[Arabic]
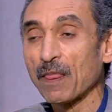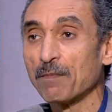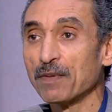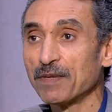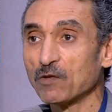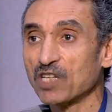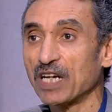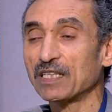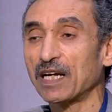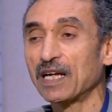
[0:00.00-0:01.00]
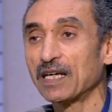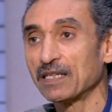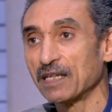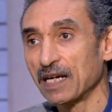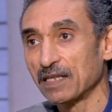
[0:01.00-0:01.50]
مما يساعد على
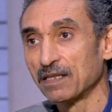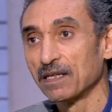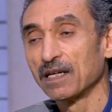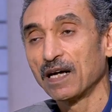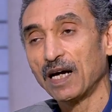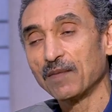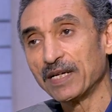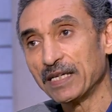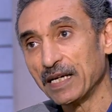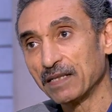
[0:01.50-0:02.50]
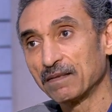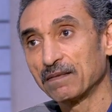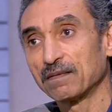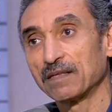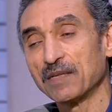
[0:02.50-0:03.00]
ايجاد عمليات
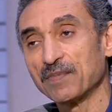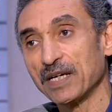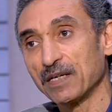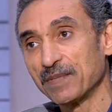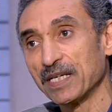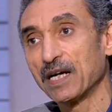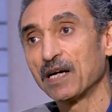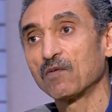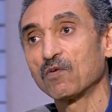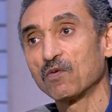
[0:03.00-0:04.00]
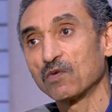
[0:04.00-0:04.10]
تنميه كبيره او